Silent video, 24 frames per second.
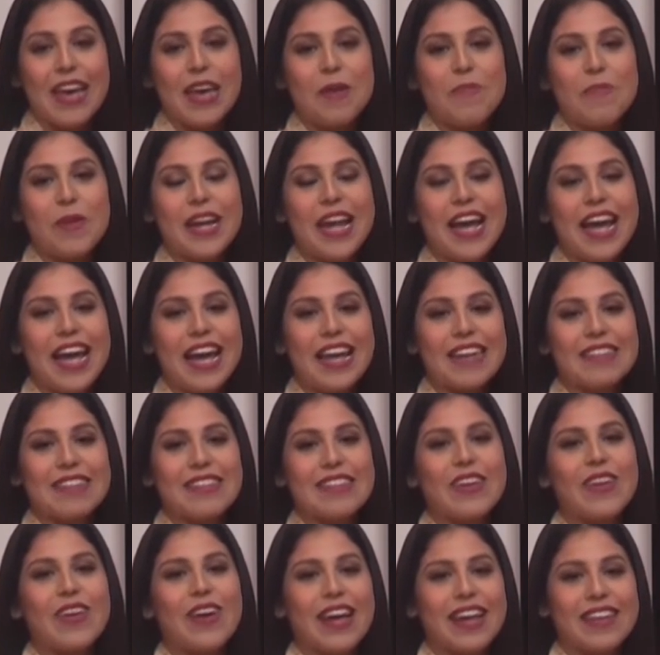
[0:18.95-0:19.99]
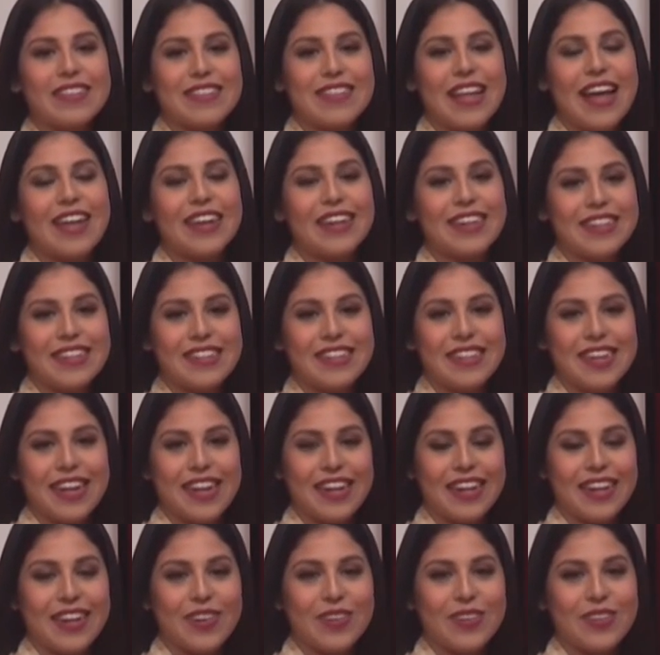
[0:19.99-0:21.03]
Y para esto está Richie
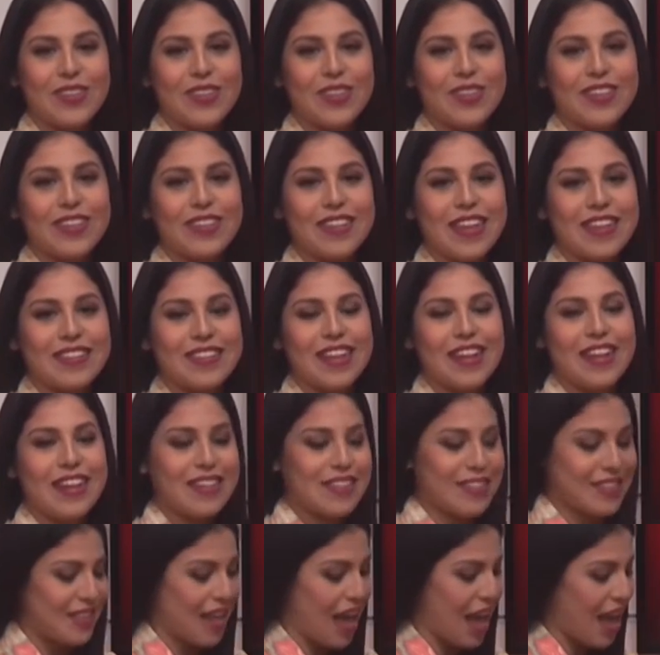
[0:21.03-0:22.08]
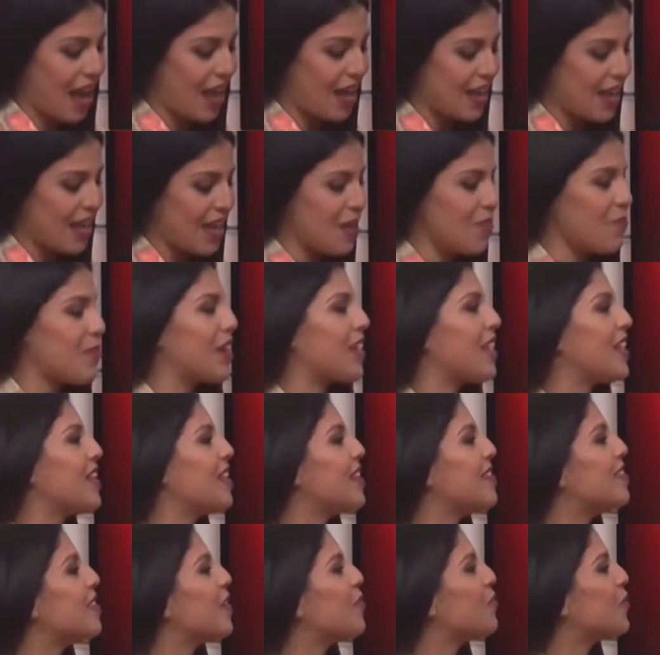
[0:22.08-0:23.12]
Guerra con nosotros, estilista y
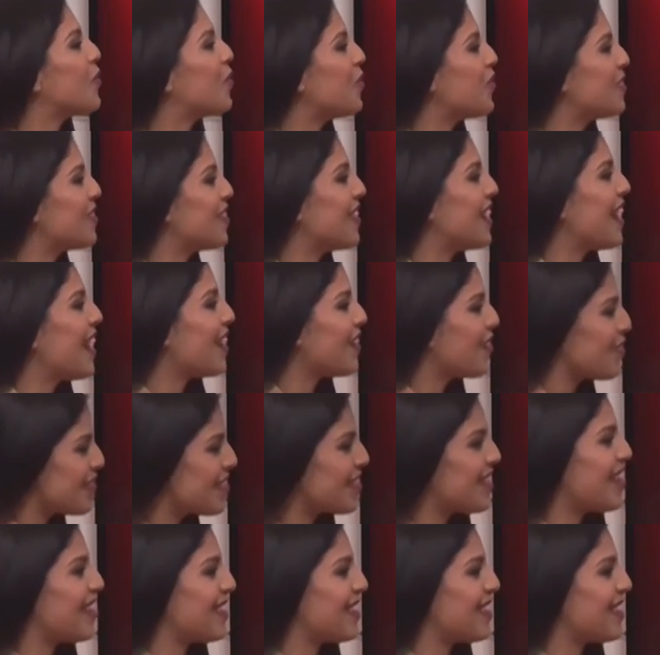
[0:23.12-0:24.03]
maquillista profesional. ¿Cómo estás,